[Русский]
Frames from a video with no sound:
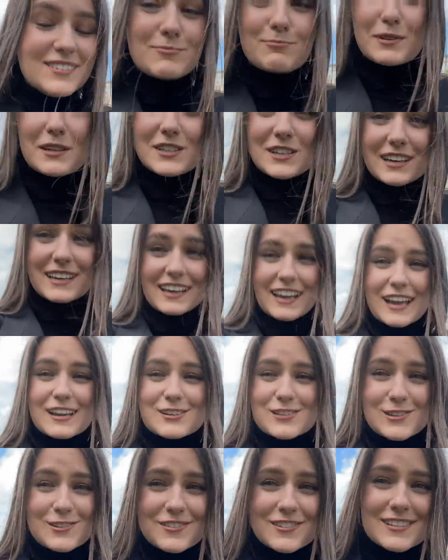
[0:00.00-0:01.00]
в пиджаке,
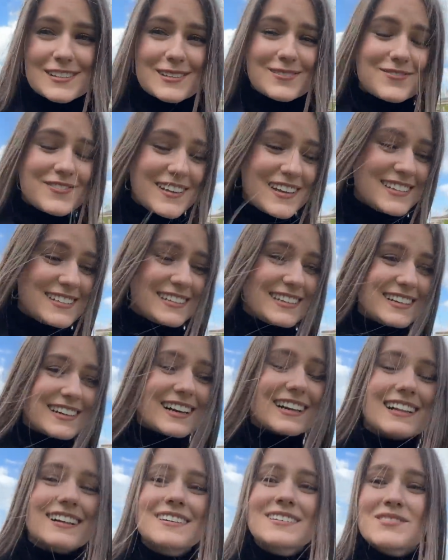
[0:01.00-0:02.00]
еще на велосипеде
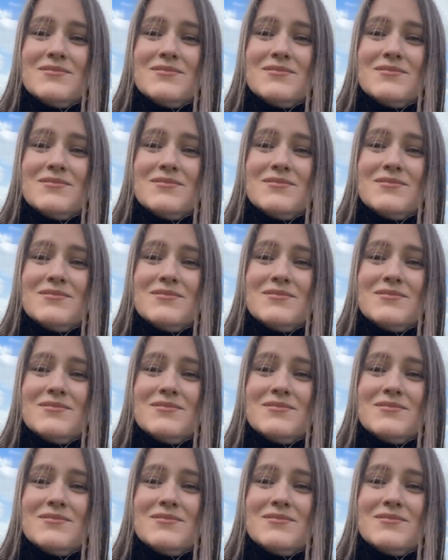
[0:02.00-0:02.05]
ехала.